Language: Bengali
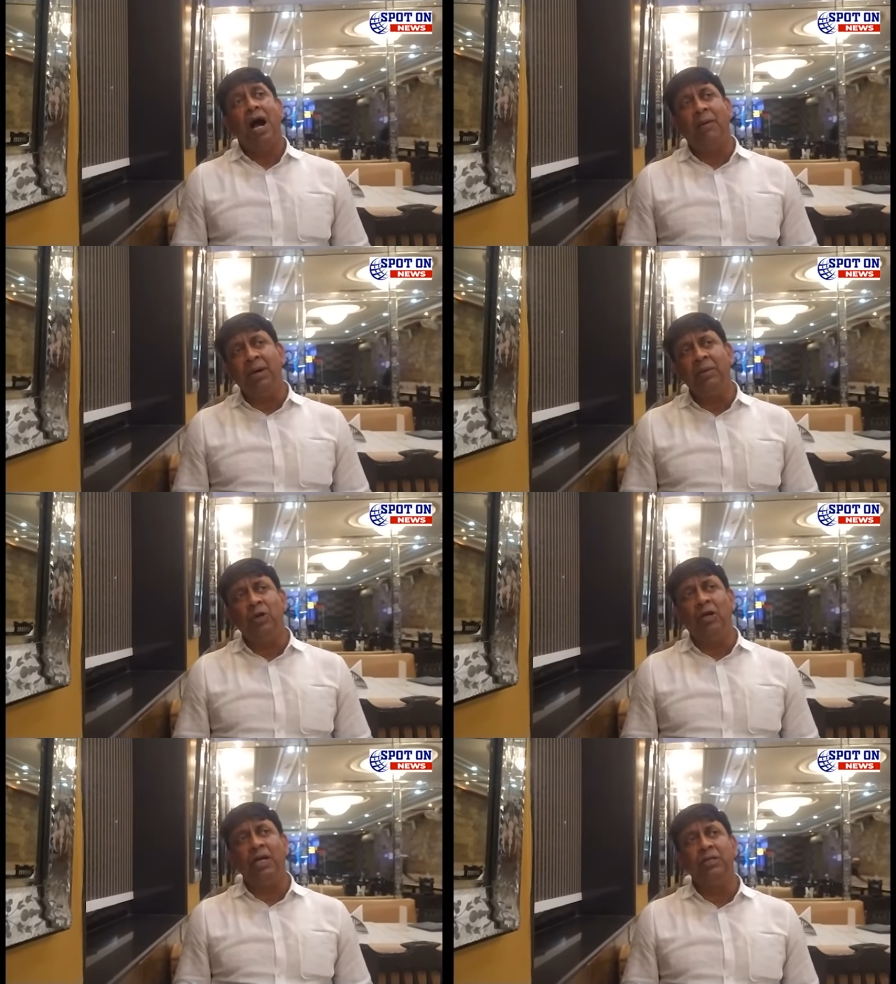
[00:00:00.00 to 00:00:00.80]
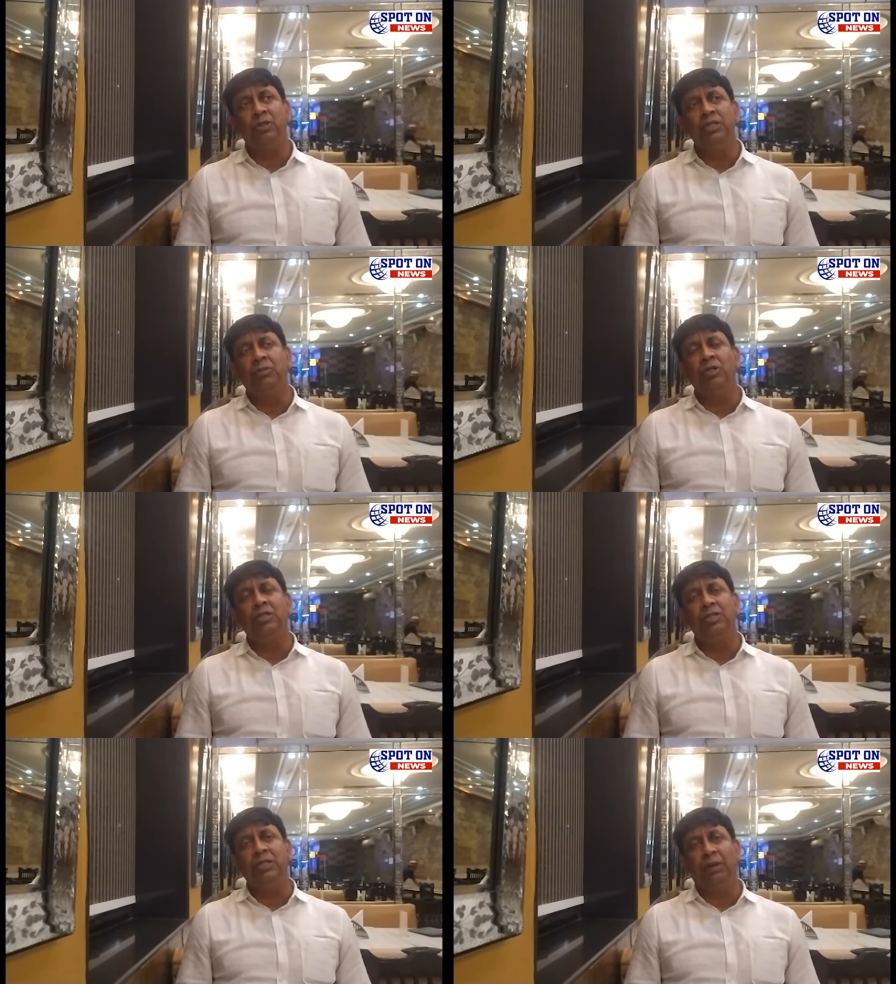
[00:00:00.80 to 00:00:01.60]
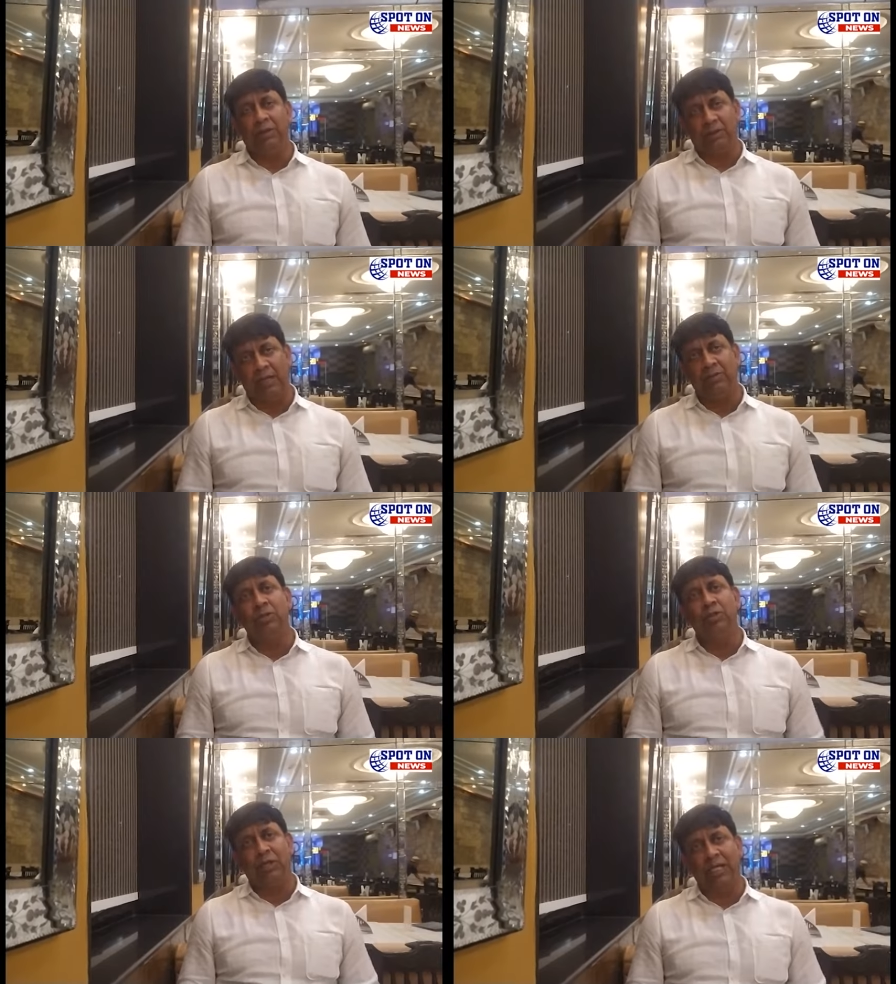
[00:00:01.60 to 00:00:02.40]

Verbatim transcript: আমার মনে হয় সূর্যবংশী যদি সূর্য